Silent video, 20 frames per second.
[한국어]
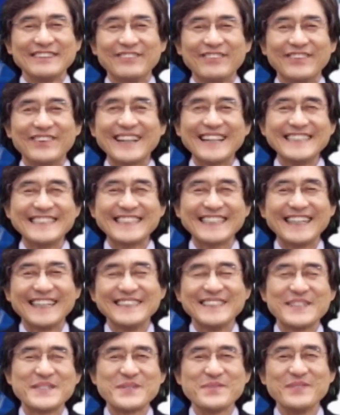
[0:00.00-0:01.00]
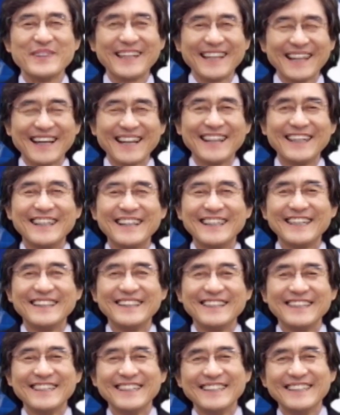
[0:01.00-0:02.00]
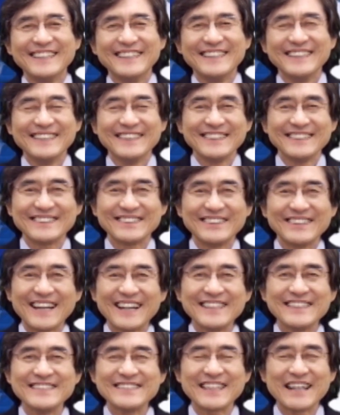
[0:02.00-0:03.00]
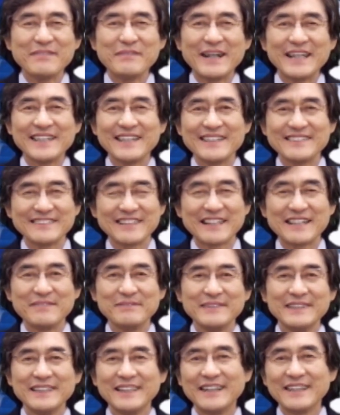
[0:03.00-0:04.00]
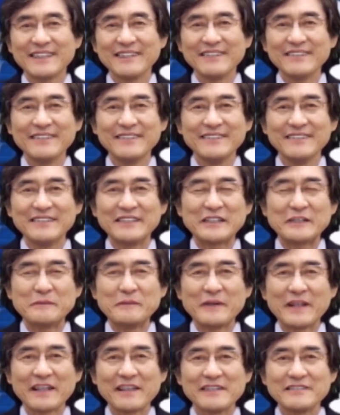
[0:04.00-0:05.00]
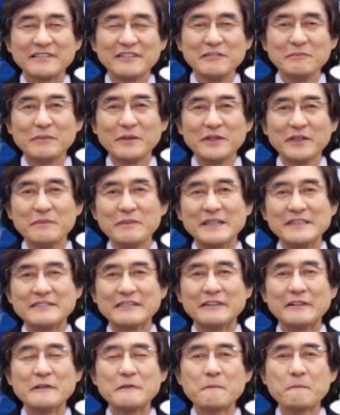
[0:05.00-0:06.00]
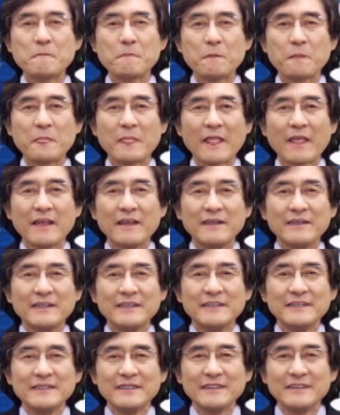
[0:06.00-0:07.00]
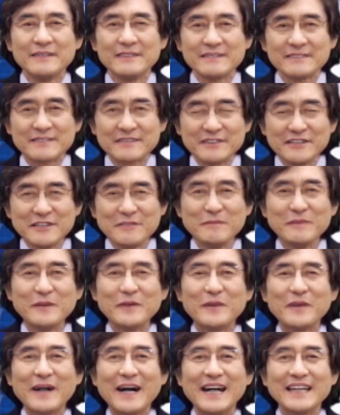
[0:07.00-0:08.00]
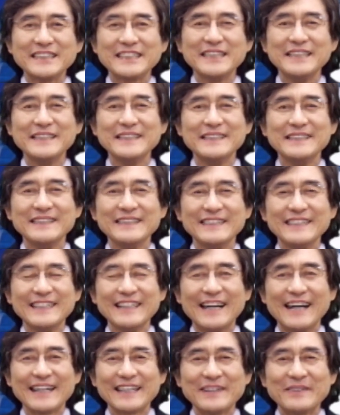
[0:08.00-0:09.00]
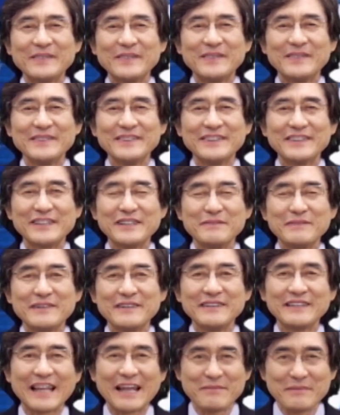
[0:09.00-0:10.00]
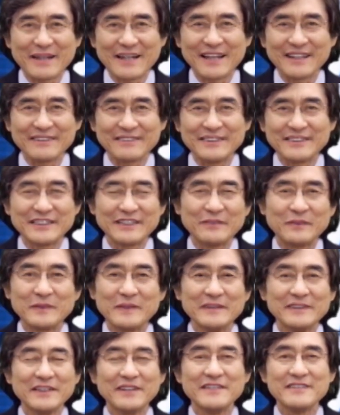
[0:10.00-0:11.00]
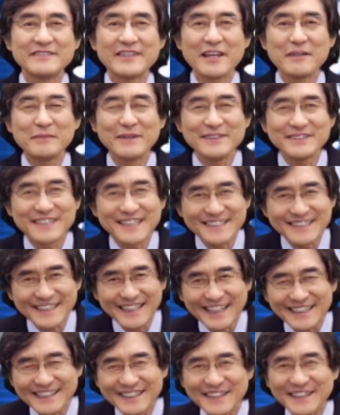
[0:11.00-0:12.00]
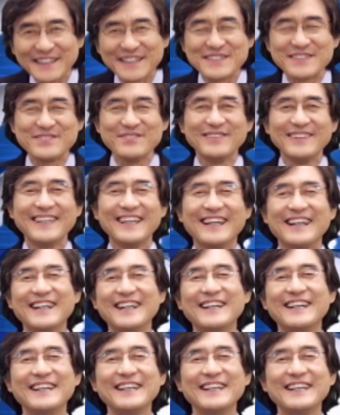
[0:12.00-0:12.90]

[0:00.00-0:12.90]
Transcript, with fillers: 오랜 시간이었습니다. 선한 사마리아 사람 이야기를 여러분에게 선보이면서 스님도 아시는 이야기로 여러분을 대면한 것이 오늘 13번째 시간이 되겠습니다.